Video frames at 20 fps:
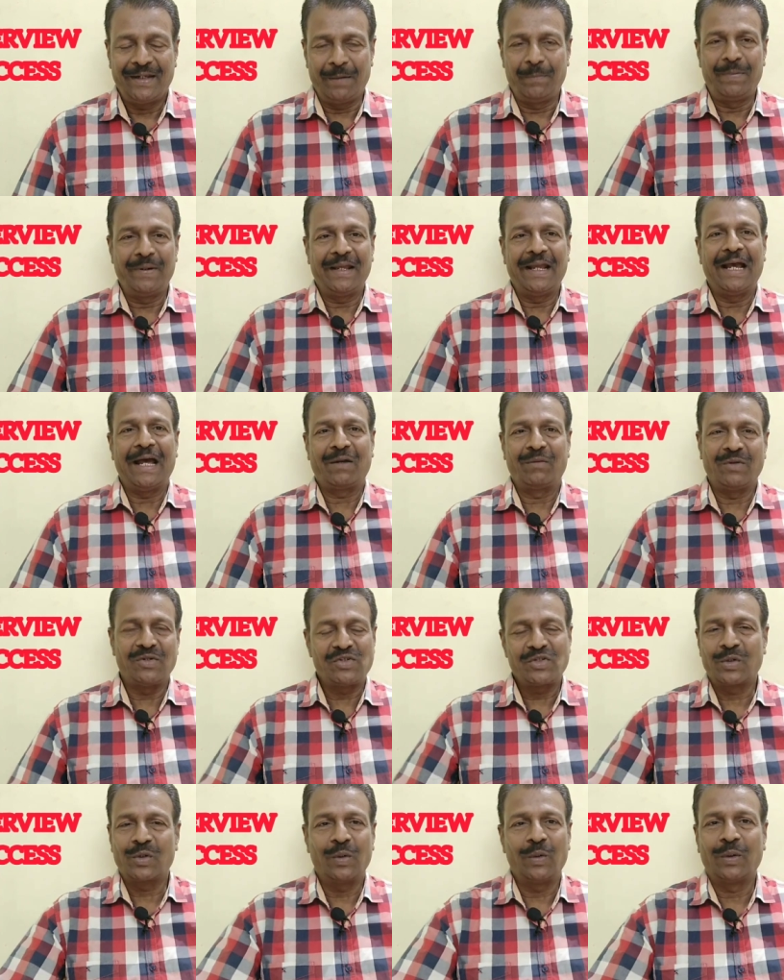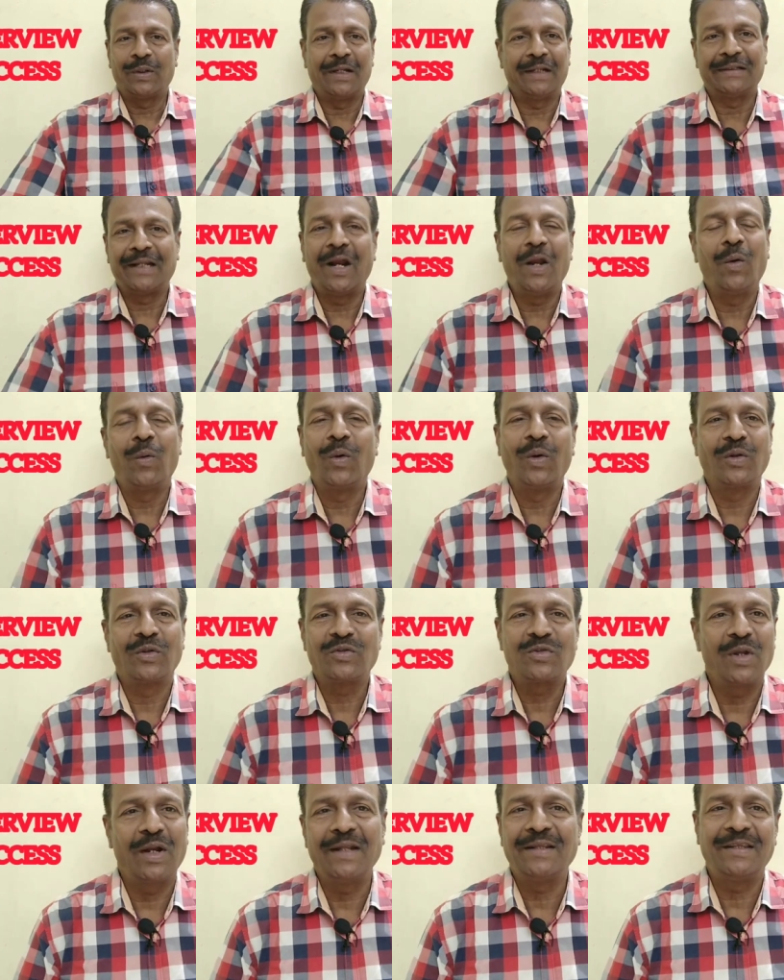எப்படி யார் வச்சுக்கணும் அதெல்லாம் உங்களுக்கு
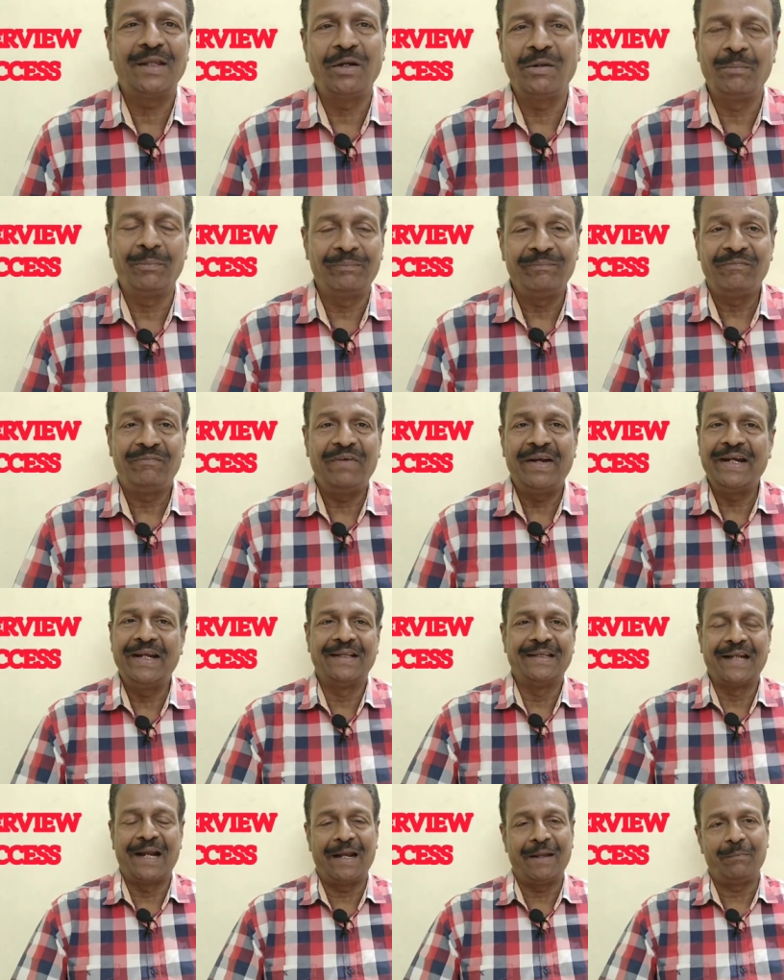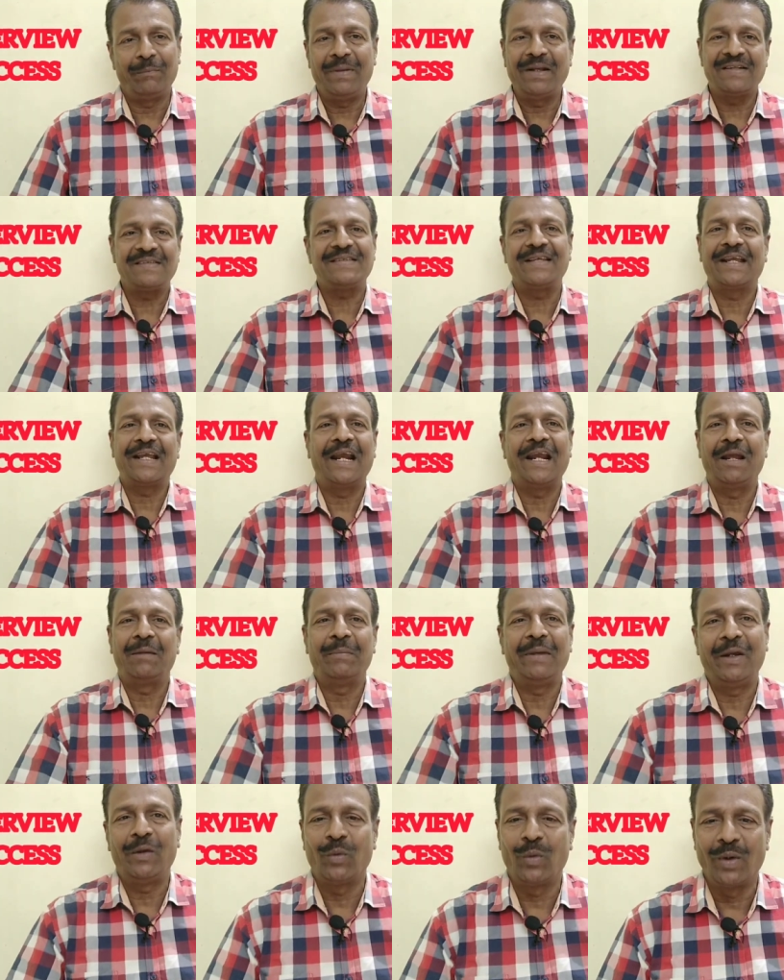சொல்ல தெரும் வேண்டியதில்லை பேசிக்
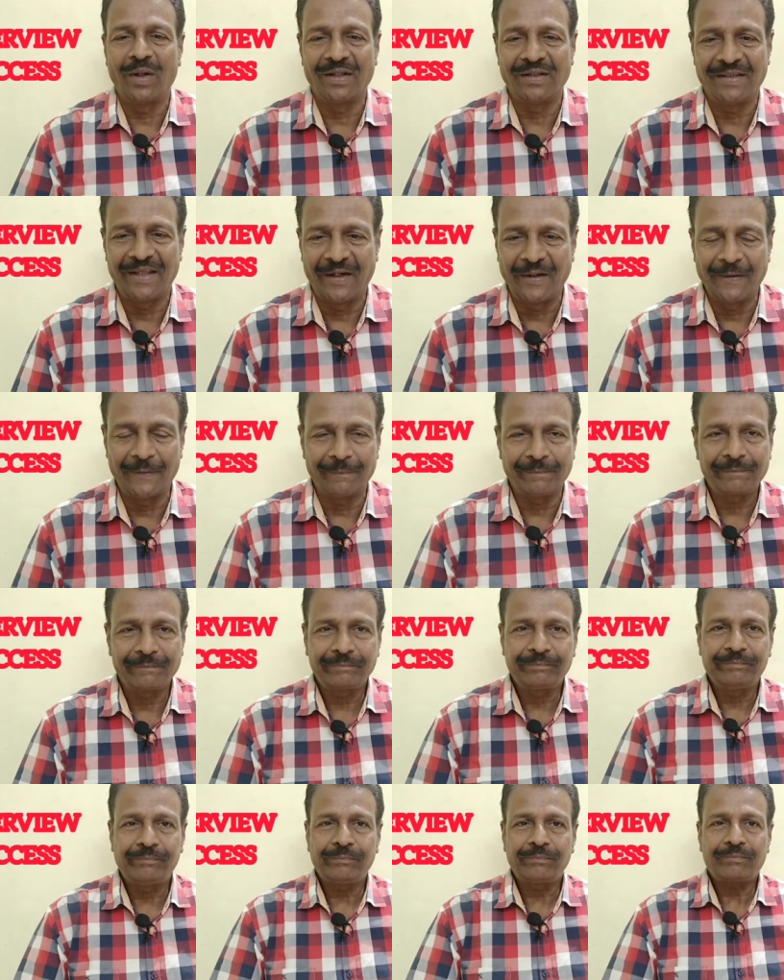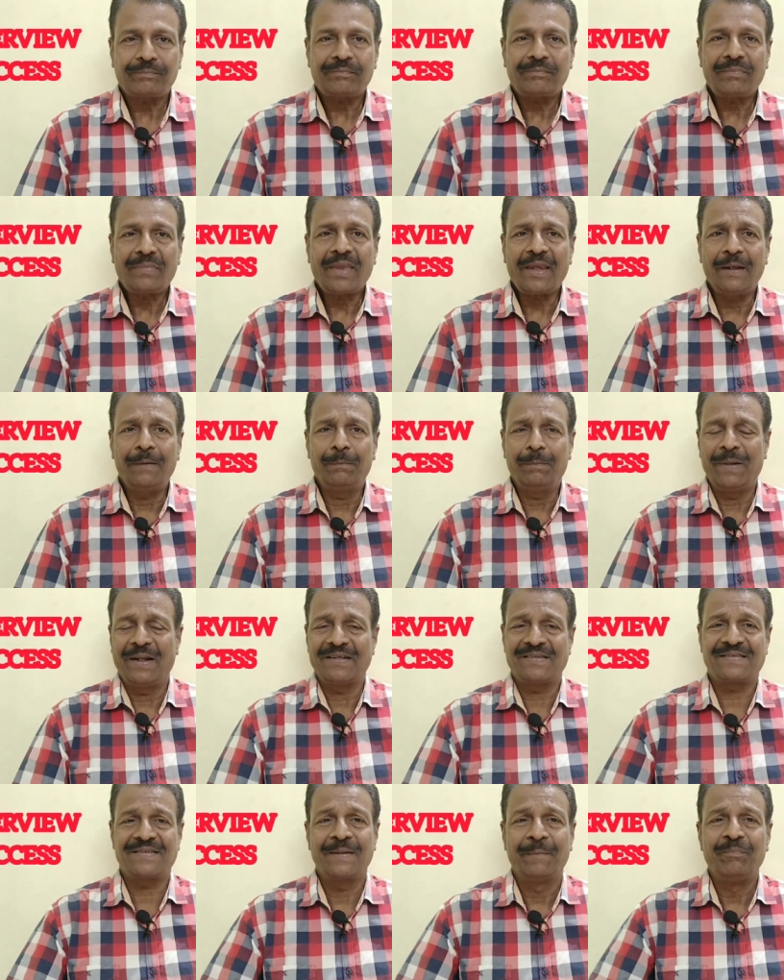எல்லாமே உங்களுக்கு தெரியும்
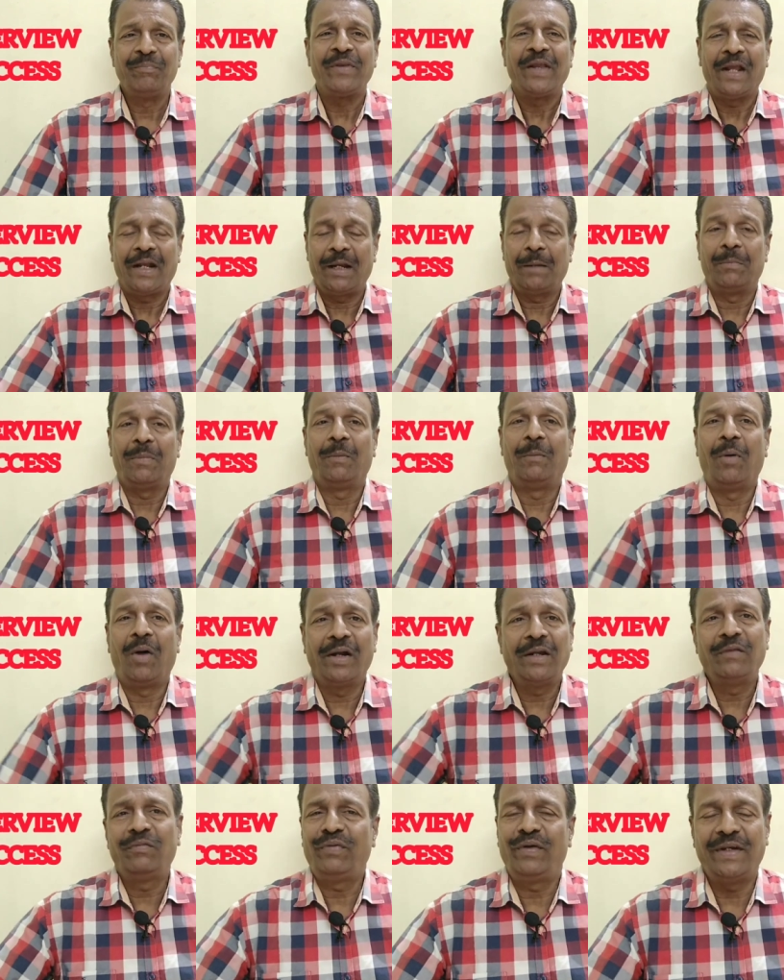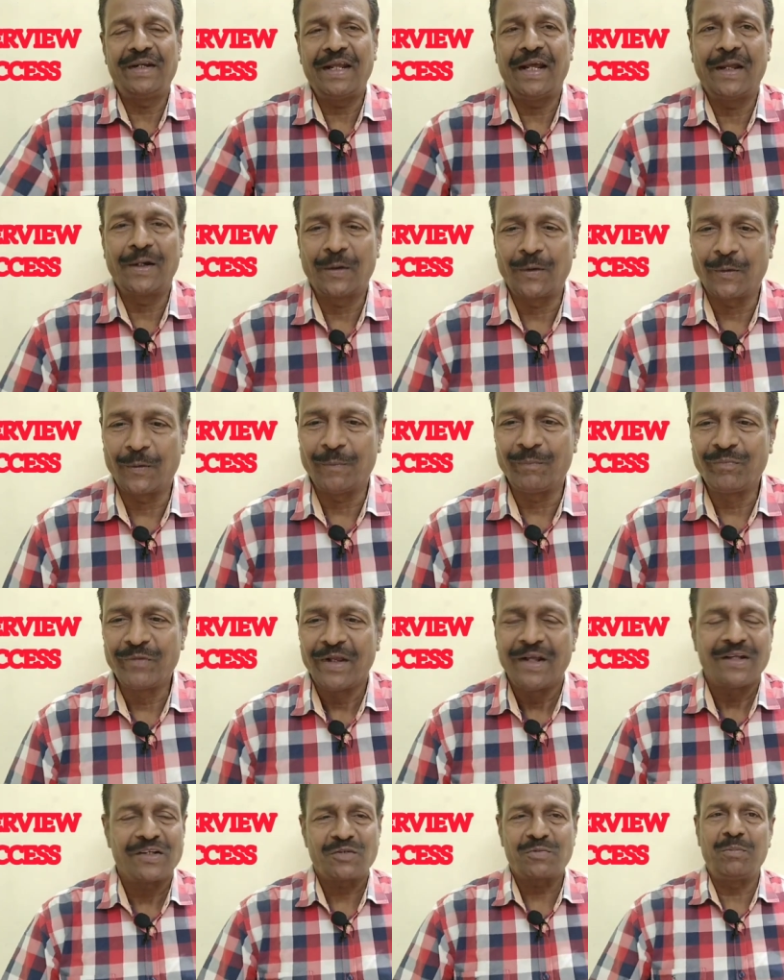ப்ளஸ் நம்ம பாடி ஃபிட்டாக இருக்கணும்
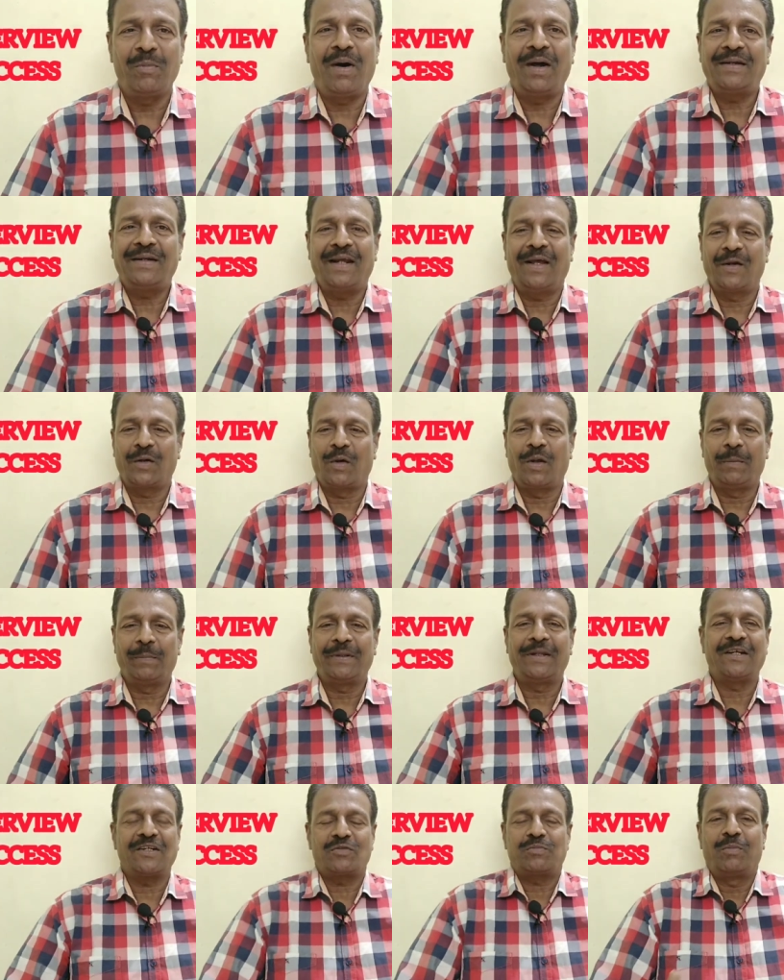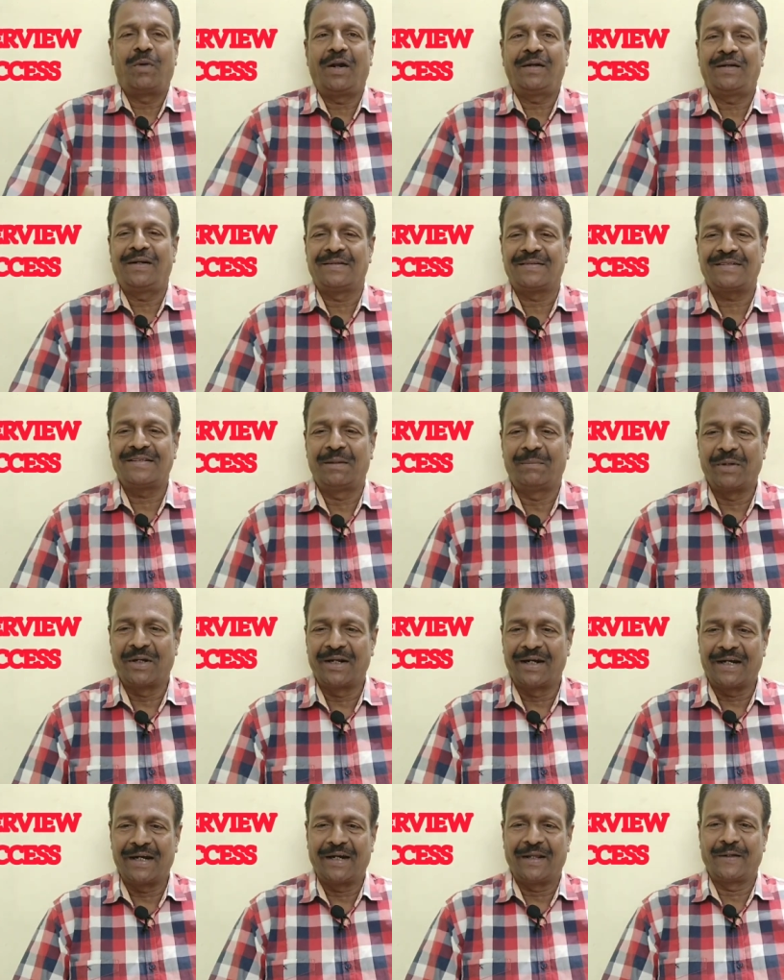ஸ்மார்ட்டாக இருக்கணும் அப்போ தான் ஸ்மார்ட்னஸ்
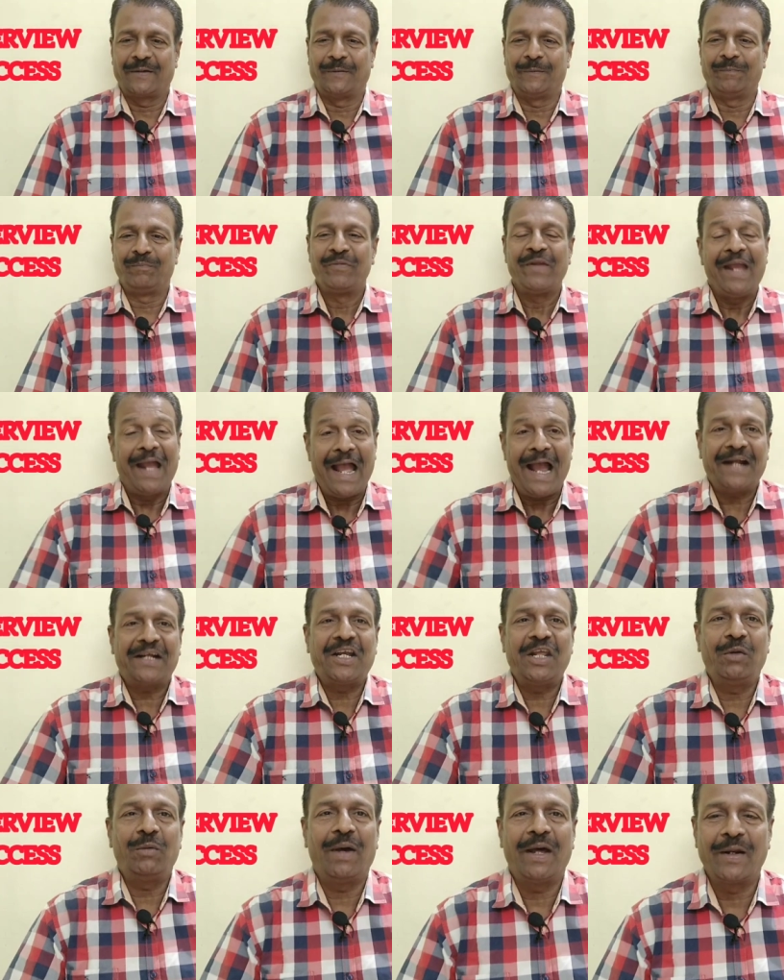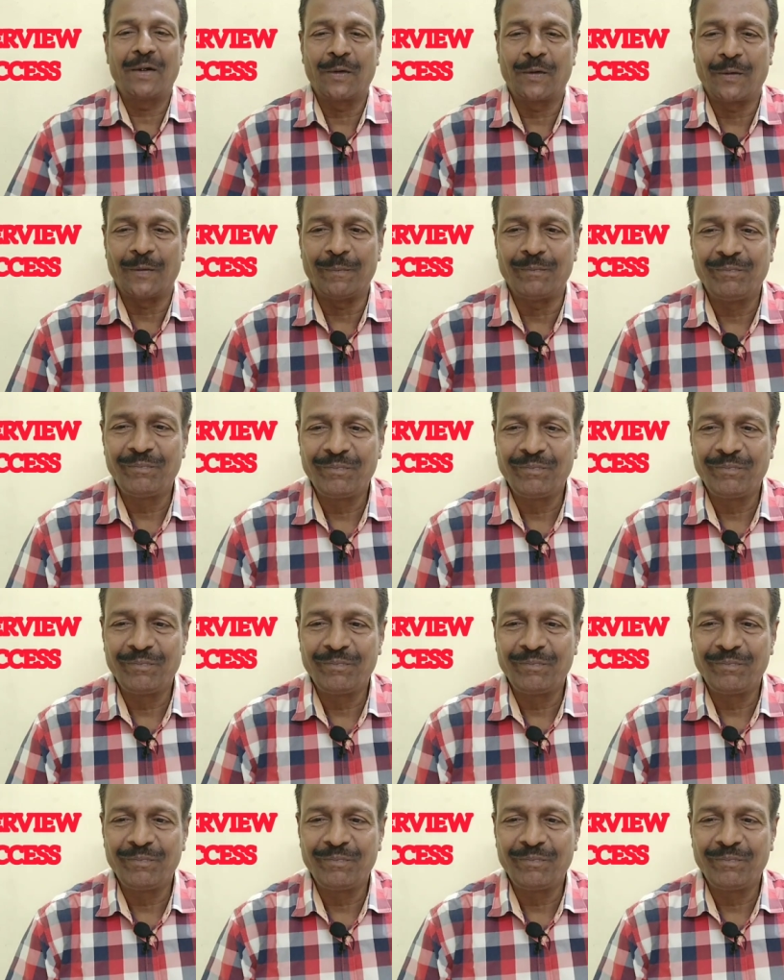நமக்கு கிடைக்கும் ஆக்டிவாக இருக்கணும்